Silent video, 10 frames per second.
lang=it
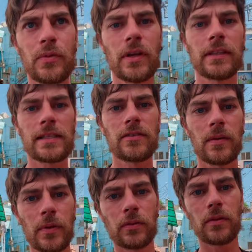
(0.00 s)
più
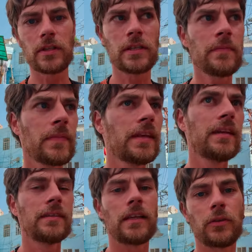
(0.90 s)
un'attrazione per turisti,
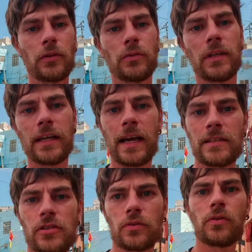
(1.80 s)
dato che tutte le
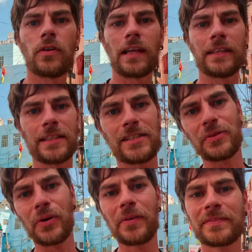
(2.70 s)
case sono colorate di
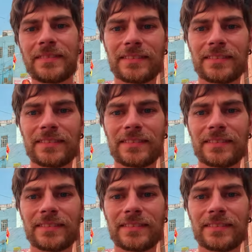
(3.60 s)
azzurro.